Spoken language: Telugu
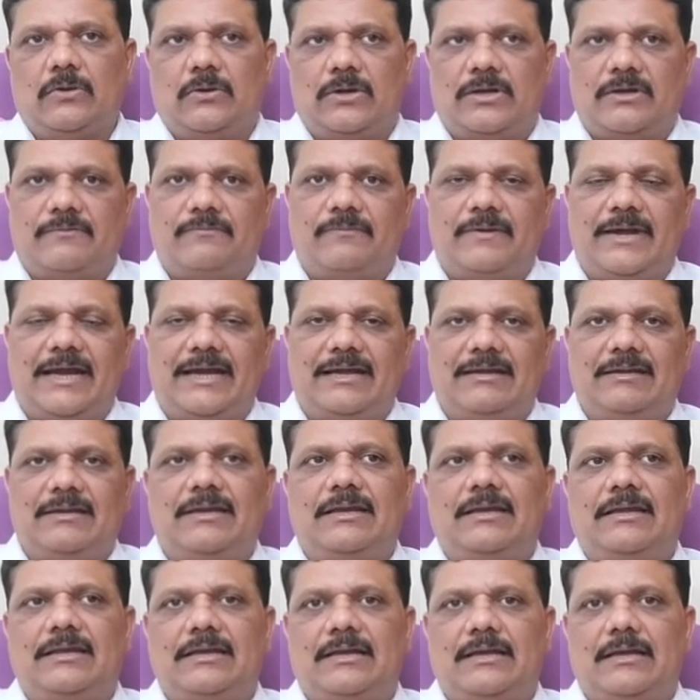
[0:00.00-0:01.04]
ఒక ఫ్యాక్టరీ
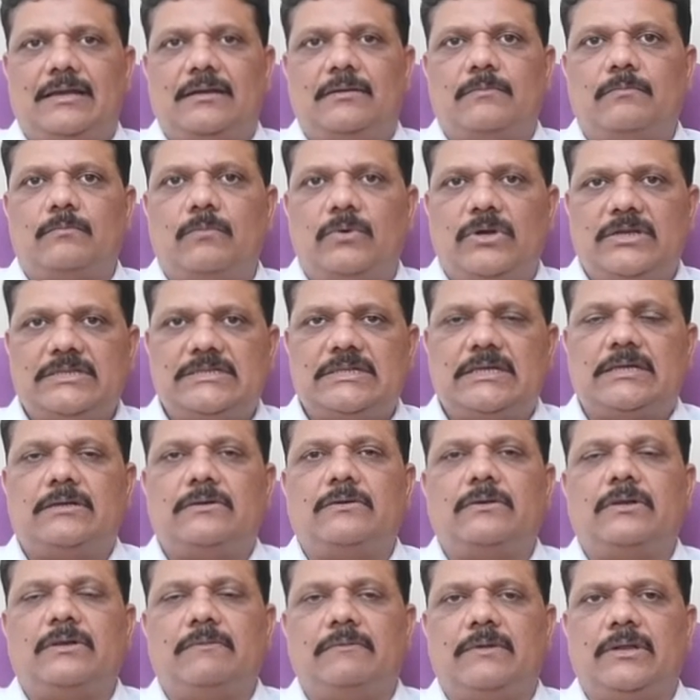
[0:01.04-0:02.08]
లాగా ముడి
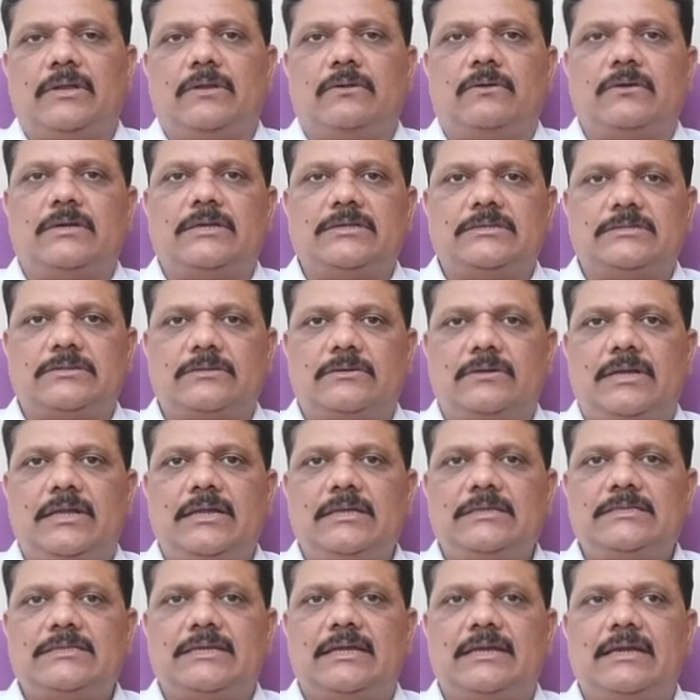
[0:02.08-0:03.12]
సరుకుని వినియోగించుకొని
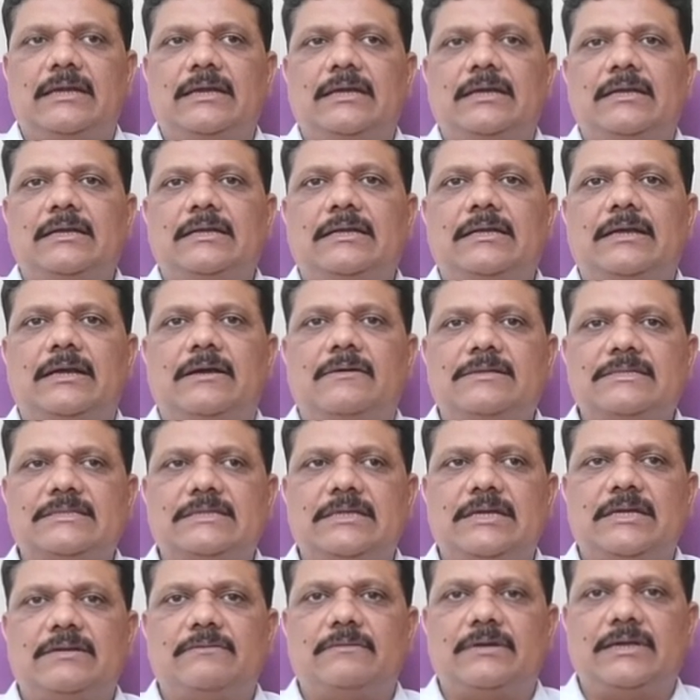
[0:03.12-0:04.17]
శరీరానికి
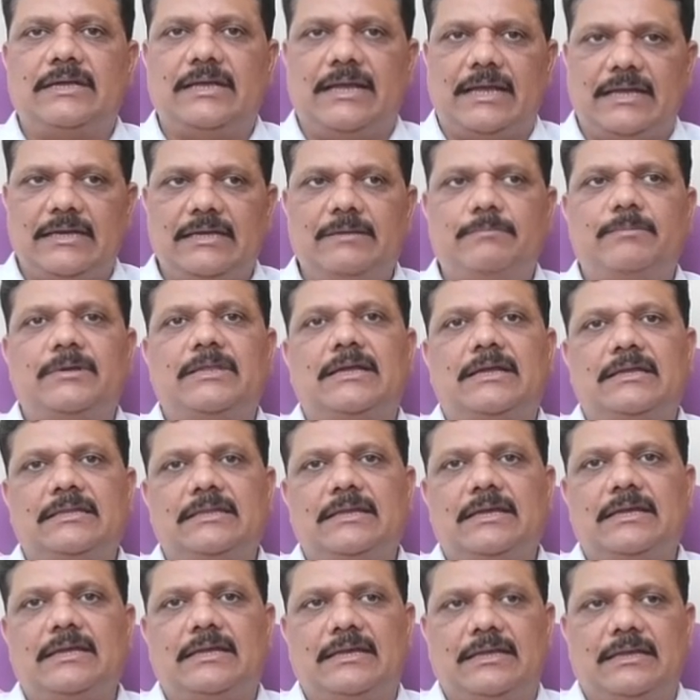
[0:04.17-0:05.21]
కావాల్సినటువంటి అన్ని
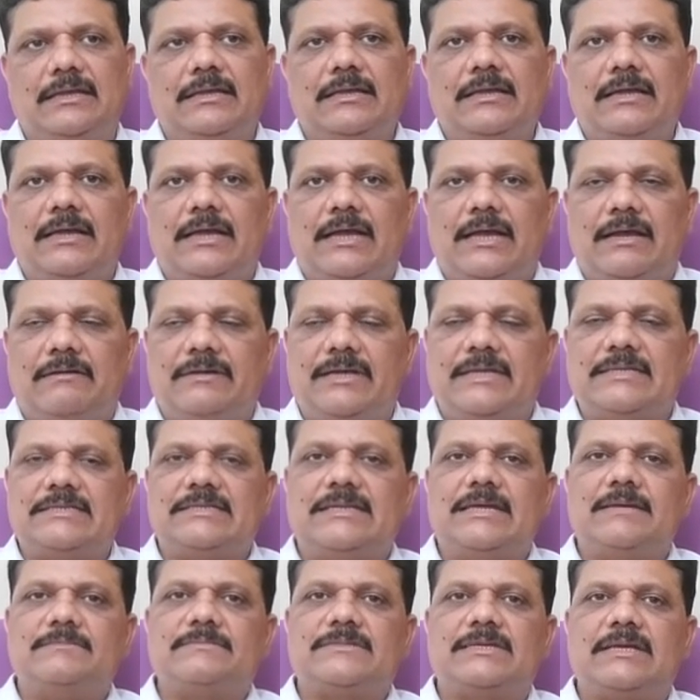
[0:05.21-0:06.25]
పదార్థాలని అవి
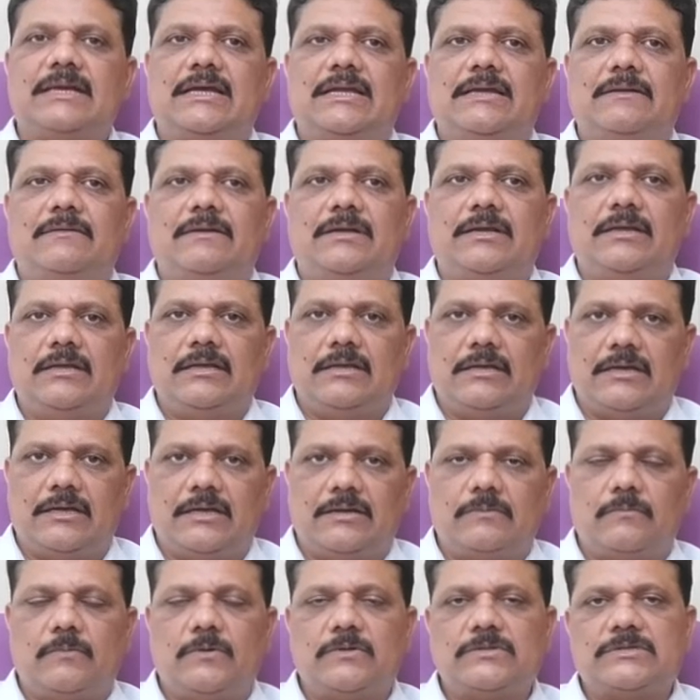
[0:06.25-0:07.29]
ఎంజైమ్స్ కానివ్వండి
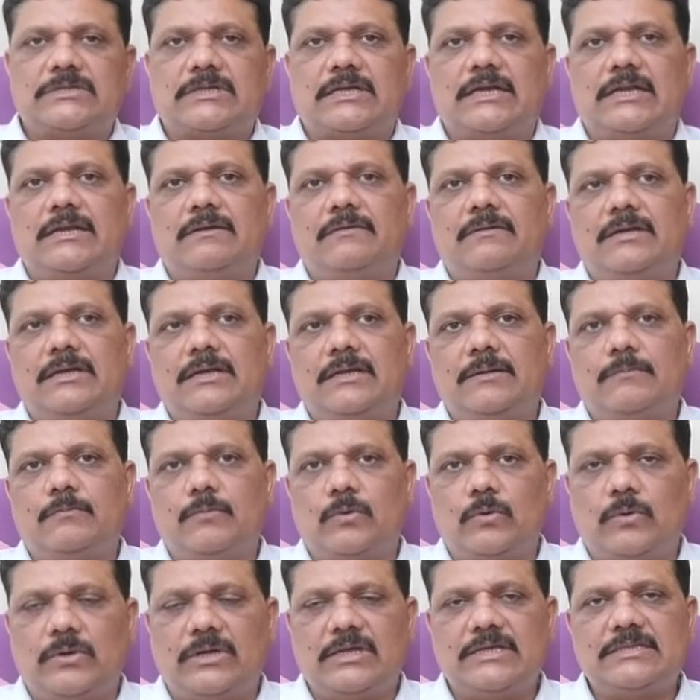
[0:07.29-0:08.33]
హార్మోన్స్ కానివ్వండి
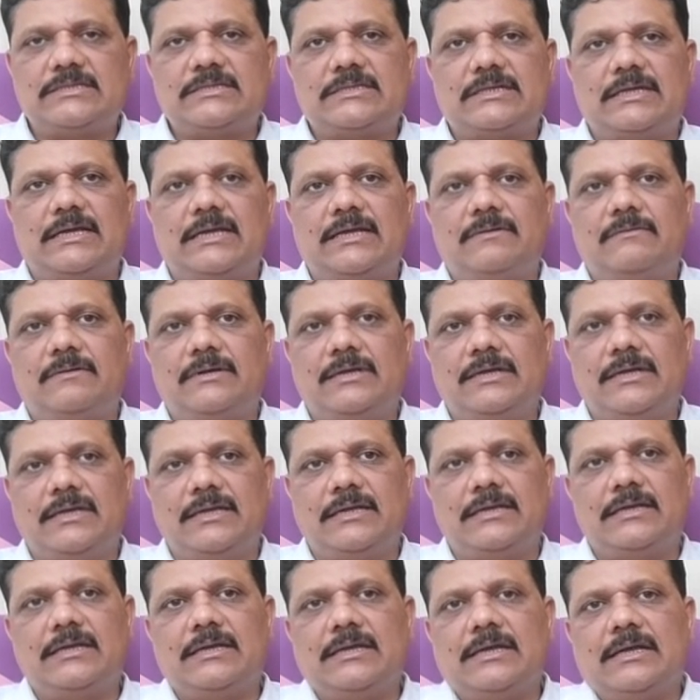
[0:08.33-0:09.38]
ప్రోటీన్స్ కానివ్వండి
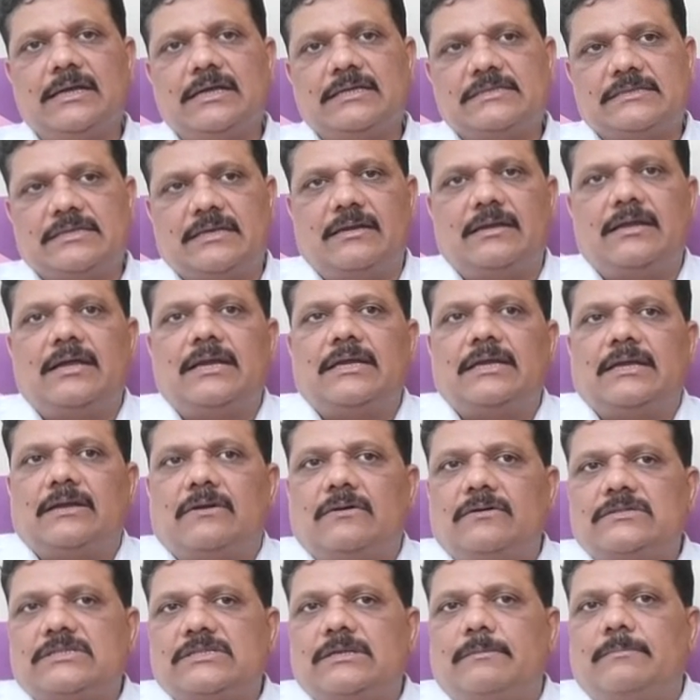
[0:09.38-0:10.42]
శరీరానికి
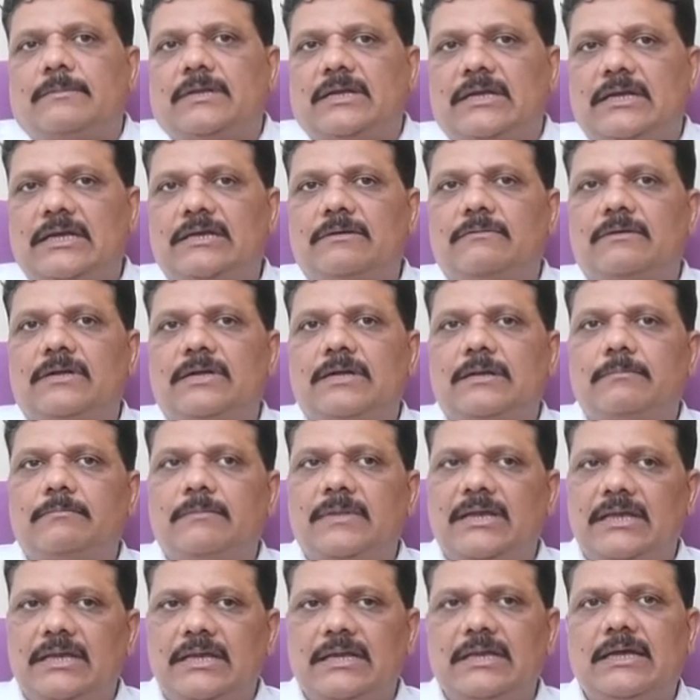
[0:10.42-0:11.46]
అవసరమైనటువంటి
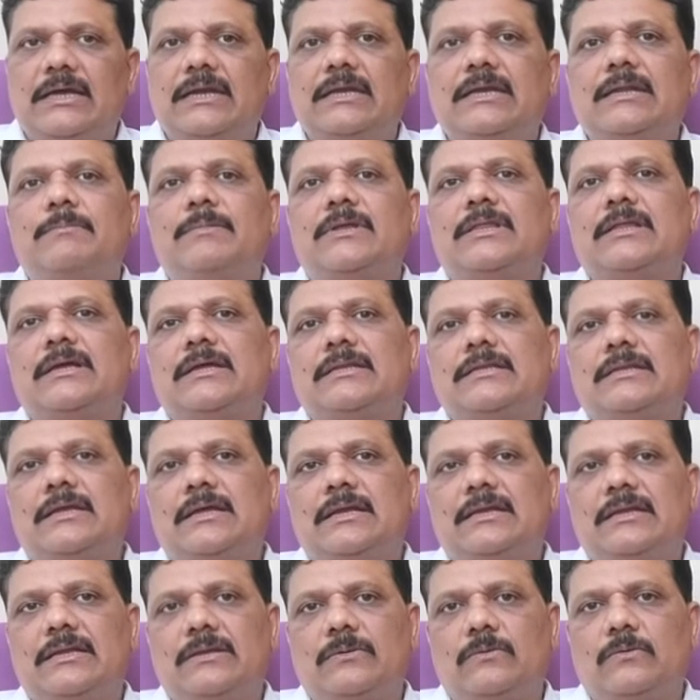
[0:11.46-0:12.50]
మిగిలిన అన్ని
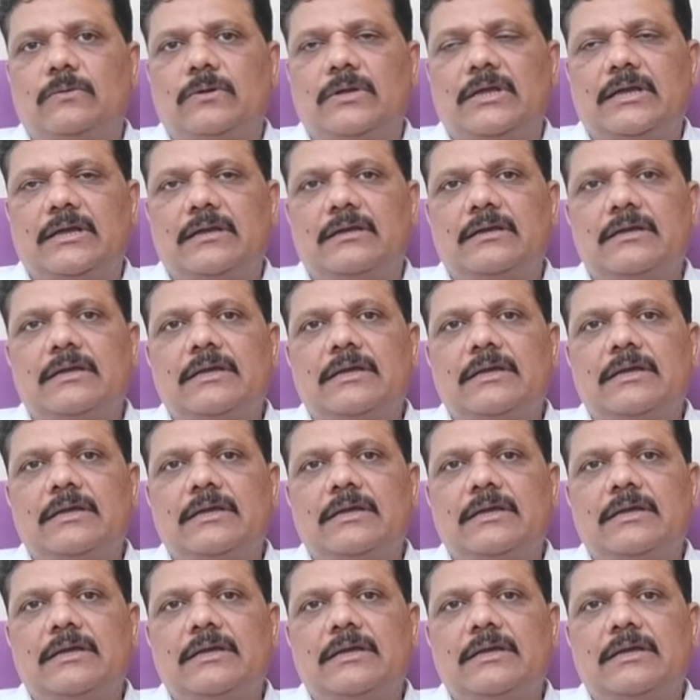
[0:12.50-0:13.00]
పదార్థాలని కూడా